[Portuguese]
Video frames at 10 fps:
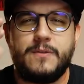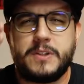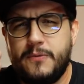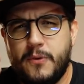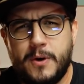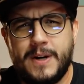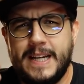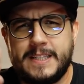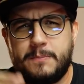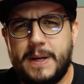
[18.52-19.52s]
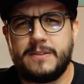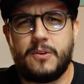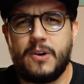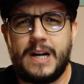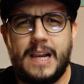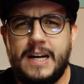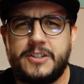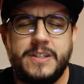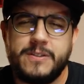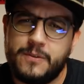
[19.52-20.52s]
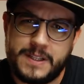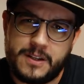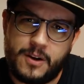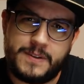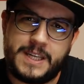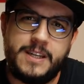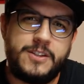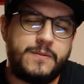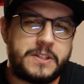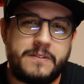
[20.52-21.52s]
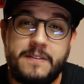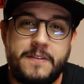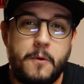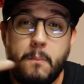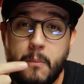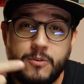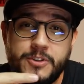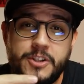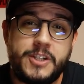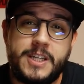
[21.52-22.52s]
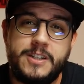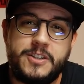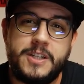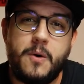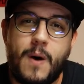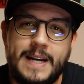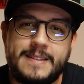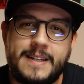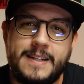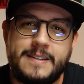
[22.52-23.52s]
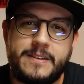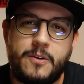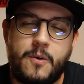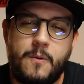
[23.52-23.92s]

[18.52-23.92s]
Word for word: Se você for no AliExpress e colocar lá X99 Kit, você vai ver um monte de kit iguais a esse que eu